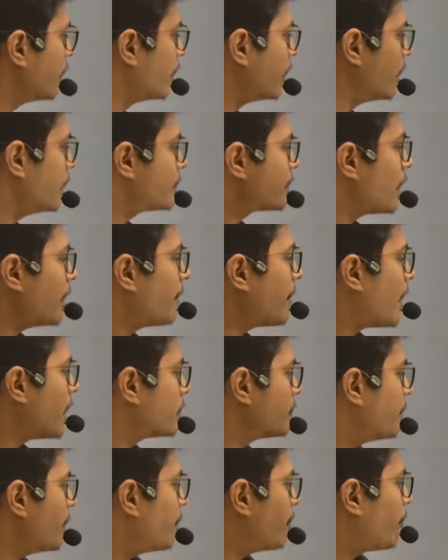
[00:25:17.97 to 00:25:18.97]
इसके
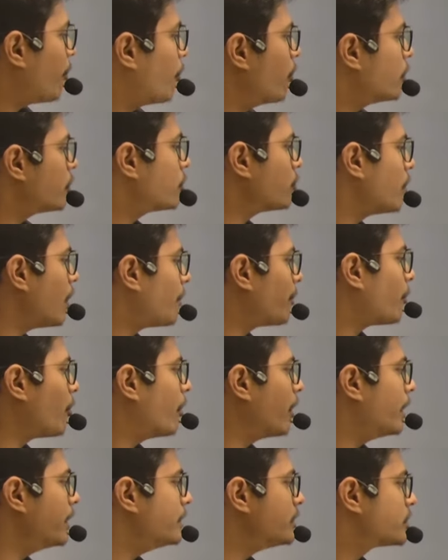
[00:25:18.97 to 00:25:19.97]
बाद में पोर्ट टू अ
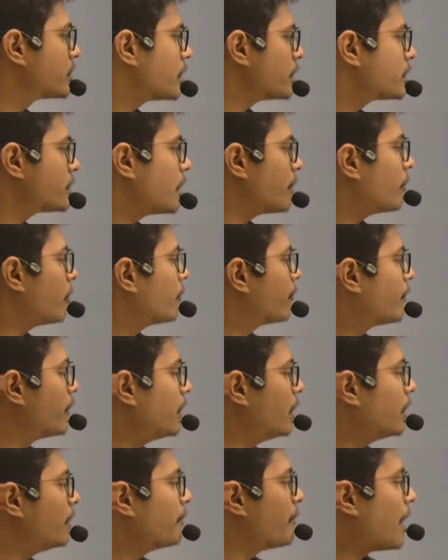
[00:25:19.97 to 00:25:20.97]
पॉइंट जस्ट अबव
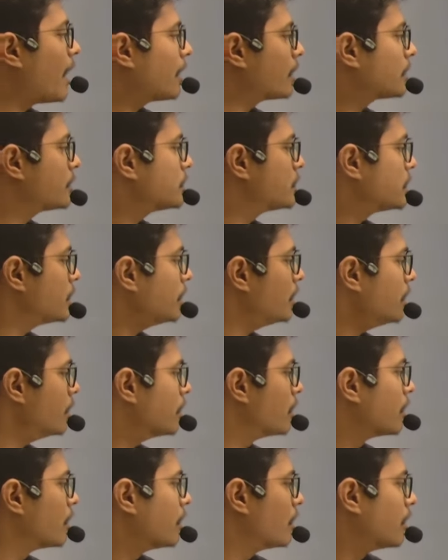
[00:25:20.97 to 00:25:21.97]
फिलिंग मार्क जी
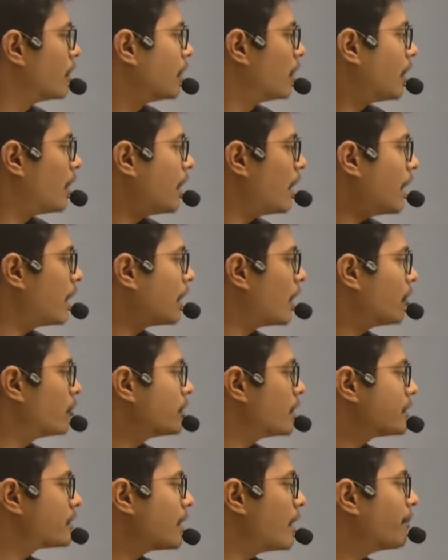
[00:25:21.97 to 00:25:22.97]
अलाउ
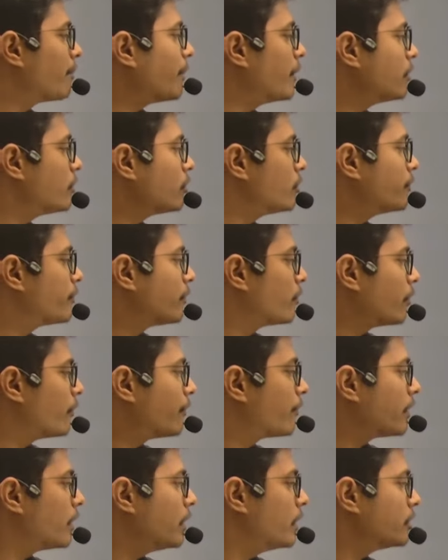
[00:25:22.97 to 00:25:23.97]
द सैंपल टू फ्लो
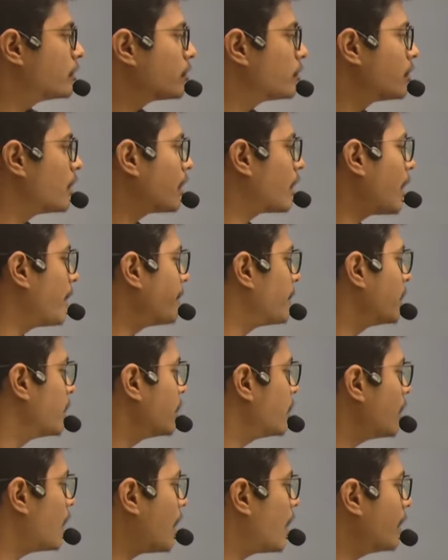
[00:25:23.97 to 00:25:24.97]
फ्रीली थ्रू द
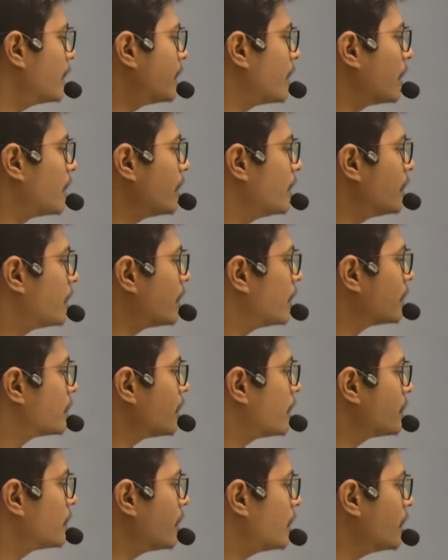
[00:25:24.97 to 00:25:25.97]
कैपलरी आर टेकिंग केयर
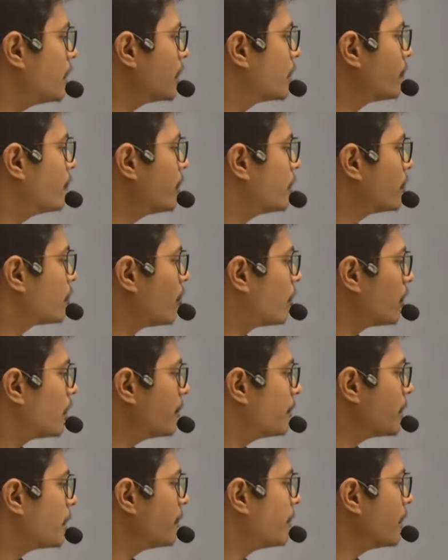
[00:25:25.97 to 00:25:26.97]
दैट द लिक्विड
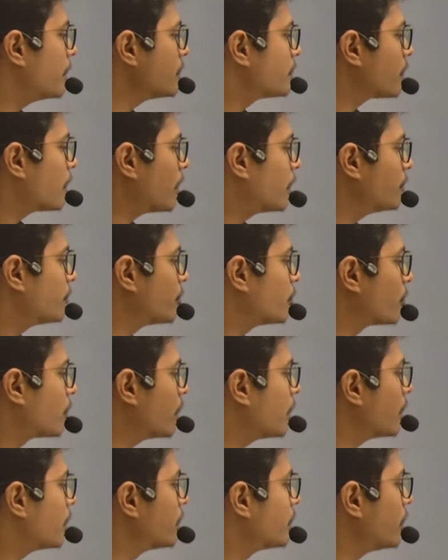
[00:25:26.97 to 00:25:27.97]
कॉलम रिमेन्स
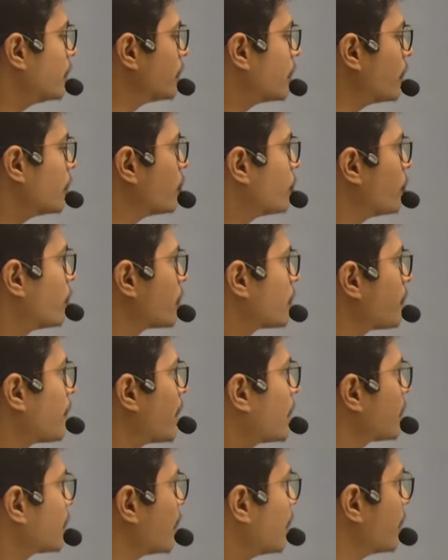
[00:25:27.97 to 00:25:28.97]
अनब्रोकन अंटिल द लोअर
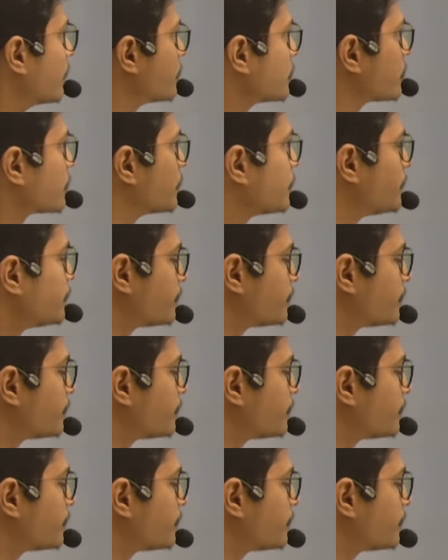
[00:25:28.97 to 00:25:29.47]
मार्क एच